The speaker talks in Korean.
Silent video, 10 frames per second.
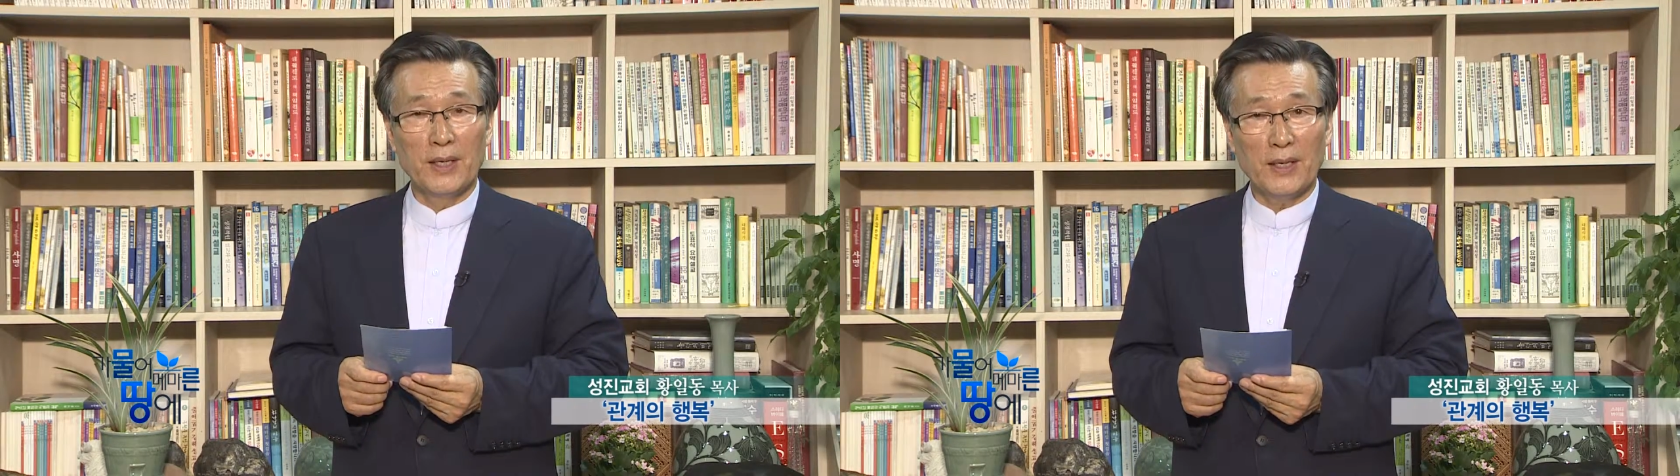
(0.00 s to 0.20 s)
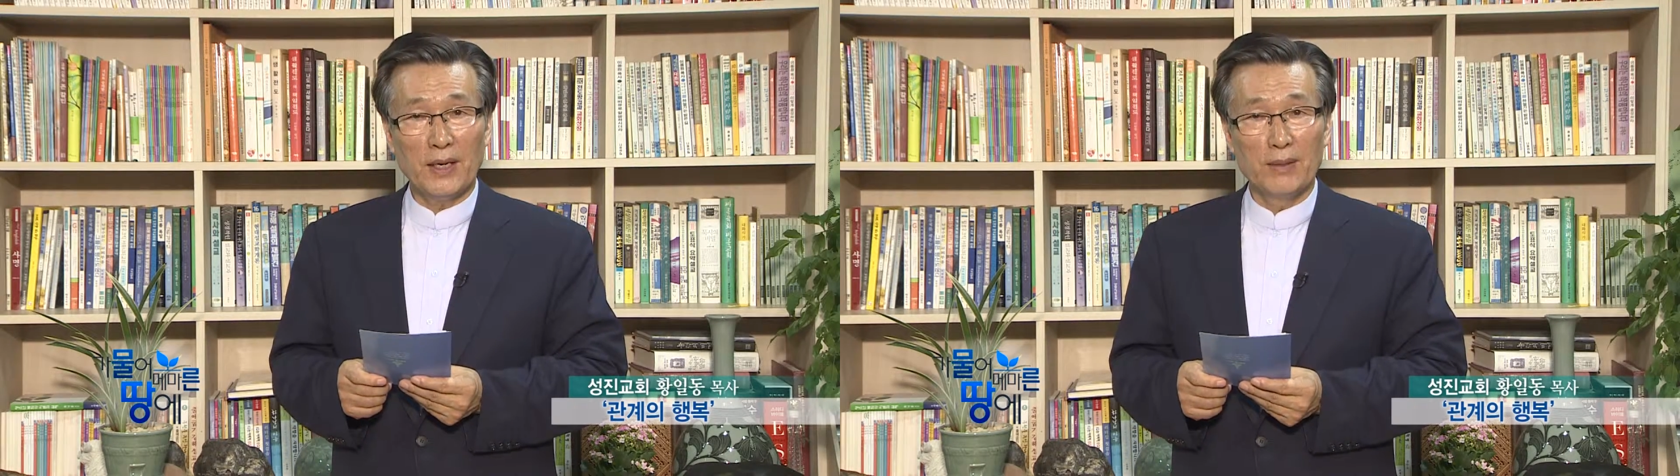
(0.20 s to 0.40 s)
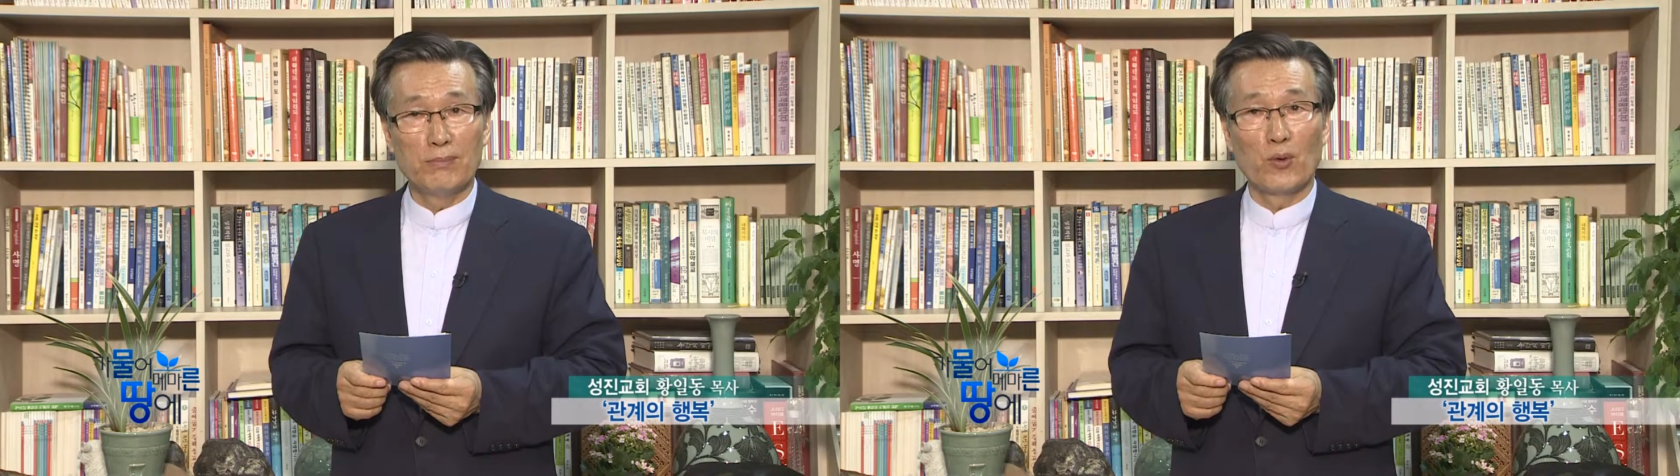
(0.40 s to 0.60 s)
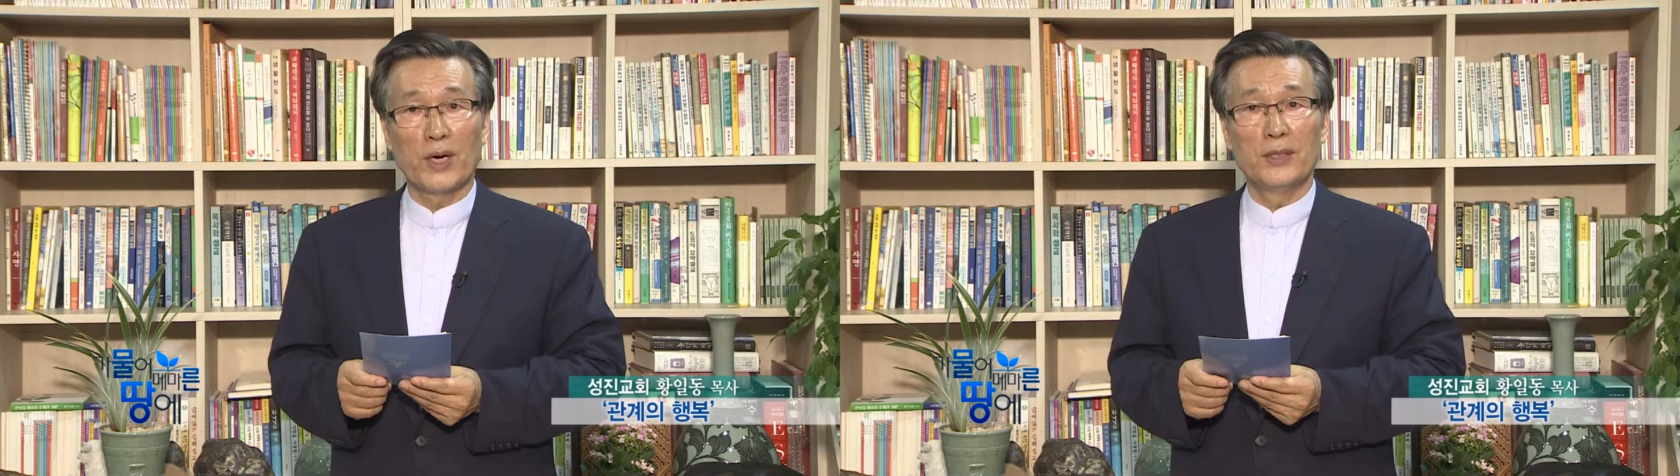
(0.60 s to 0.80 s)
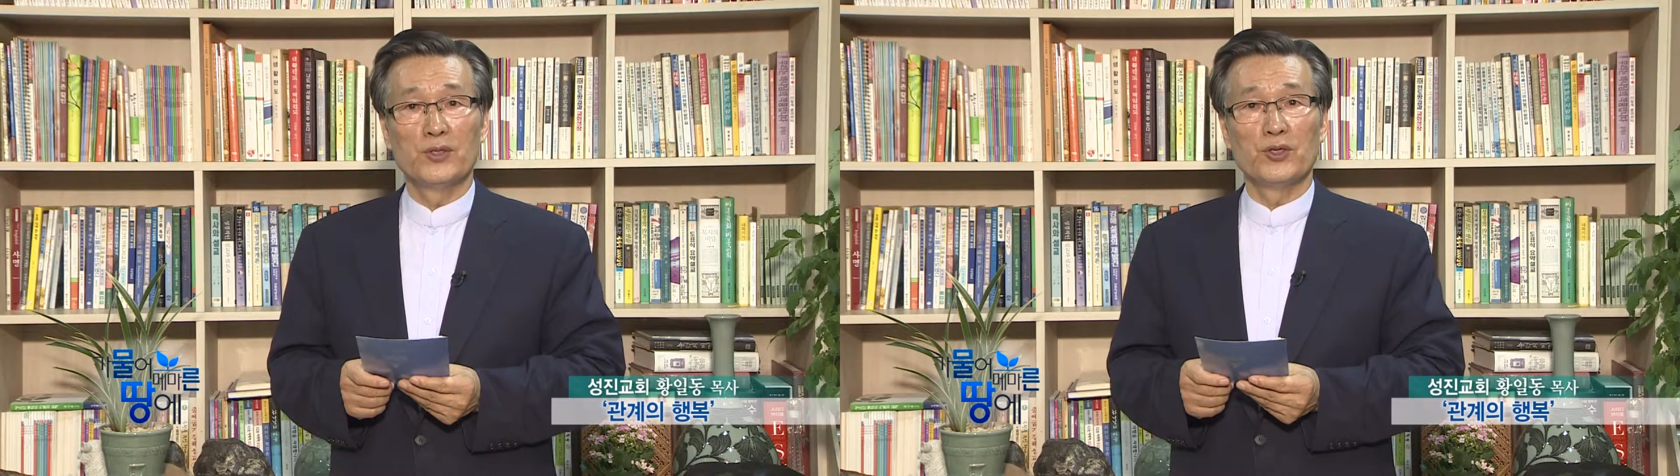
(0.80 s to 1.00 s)

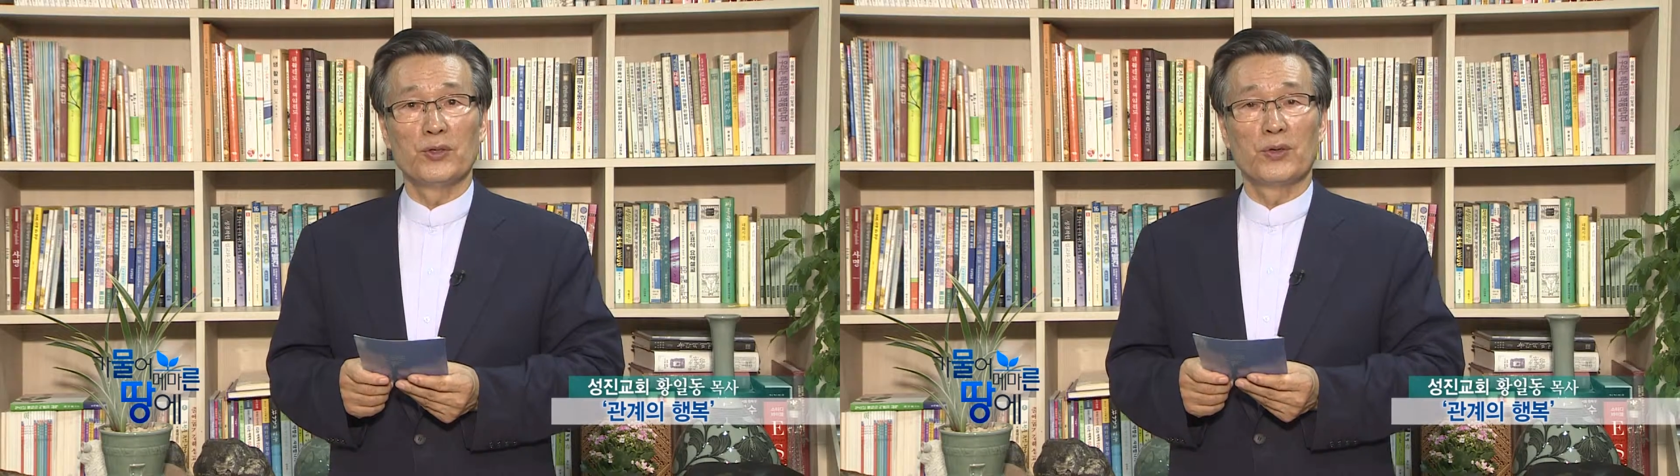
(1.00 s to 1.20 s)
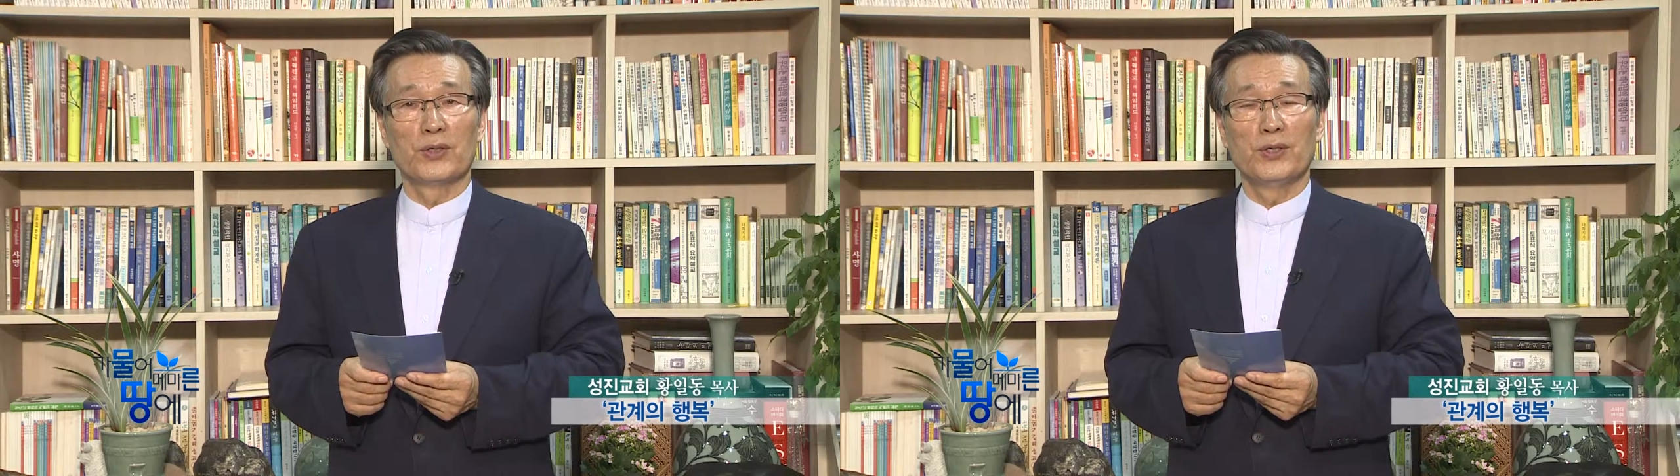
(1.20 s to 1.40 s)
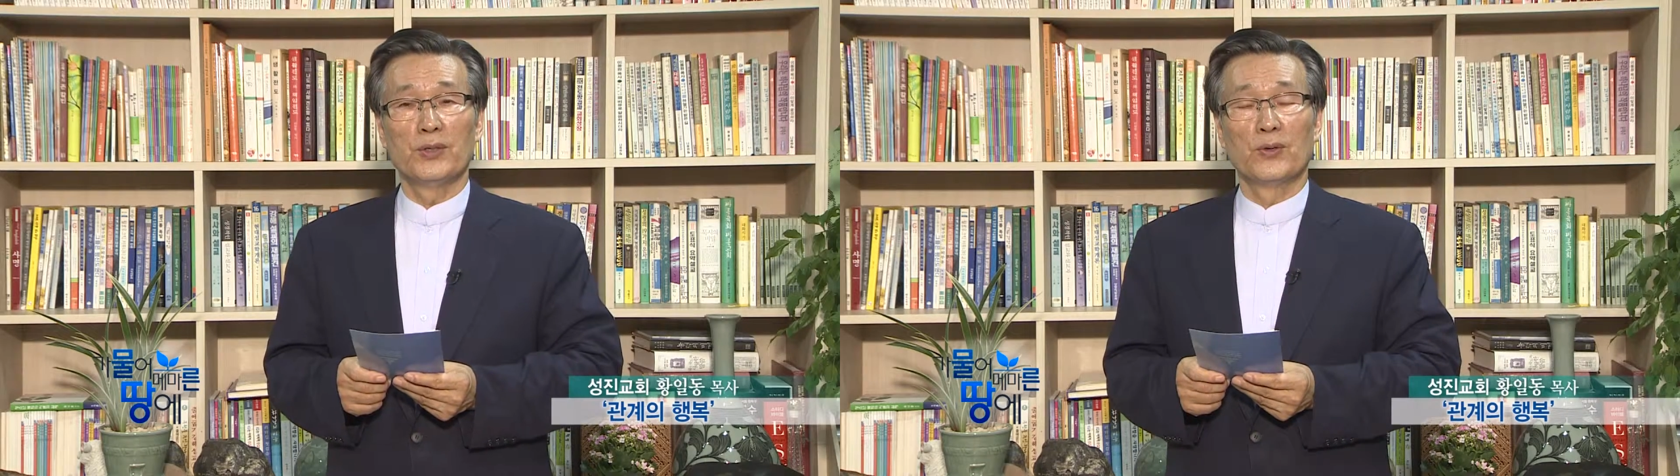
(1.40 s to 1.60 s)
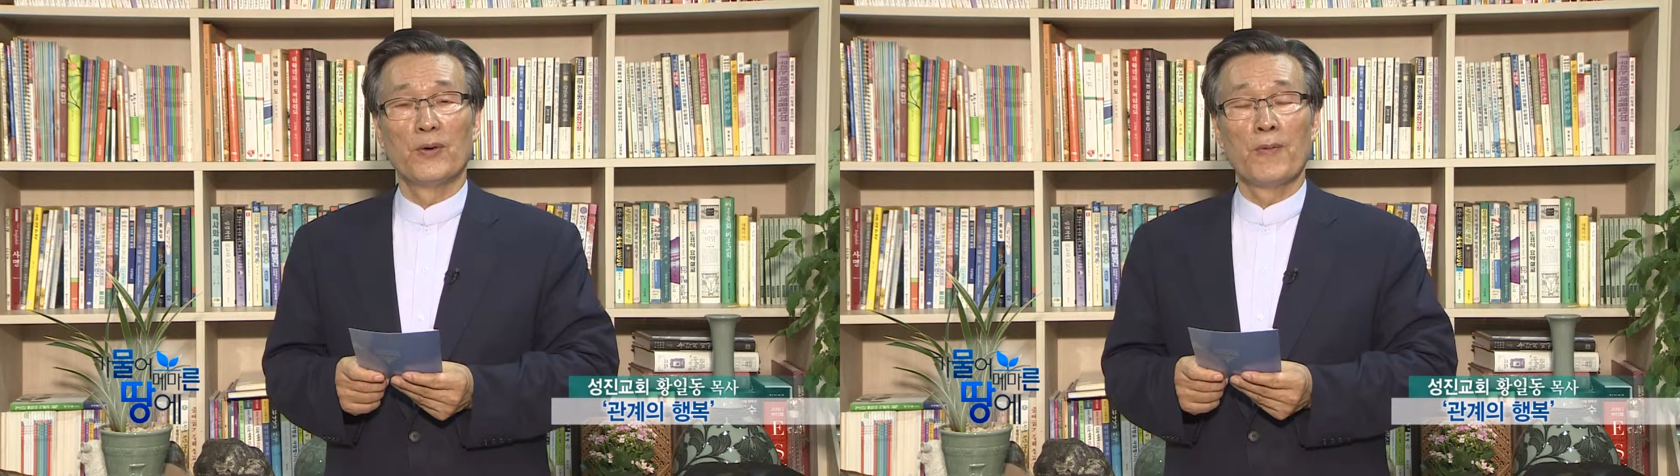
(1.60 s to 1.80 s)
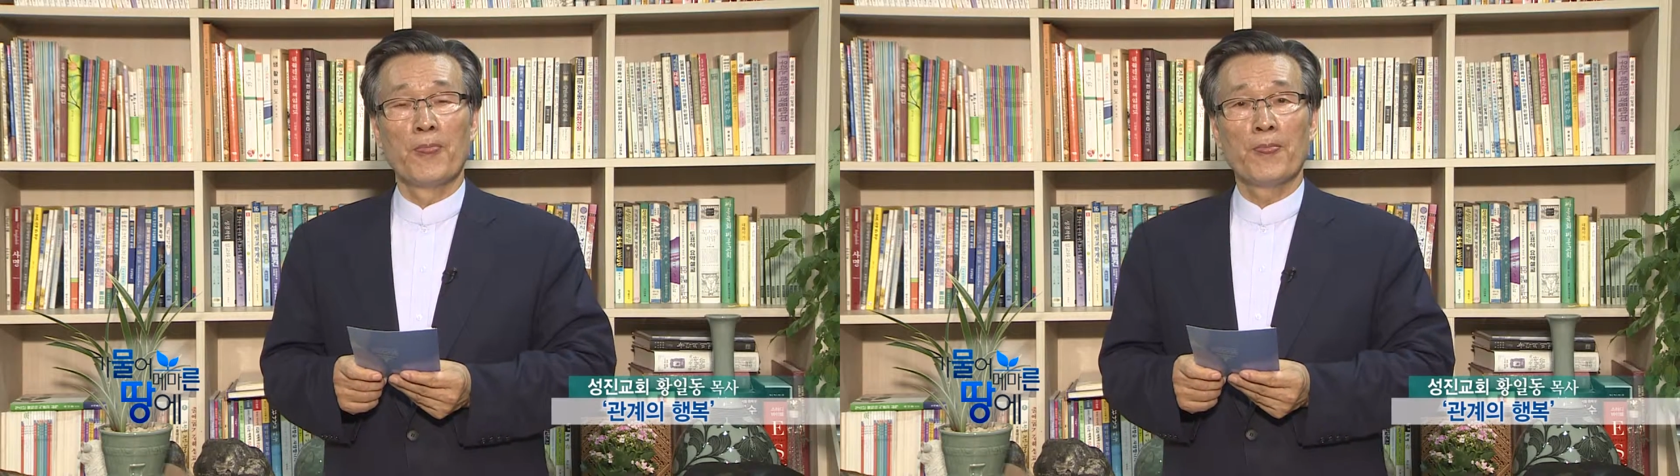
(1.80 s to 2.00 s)
행복할 수 있고 그리고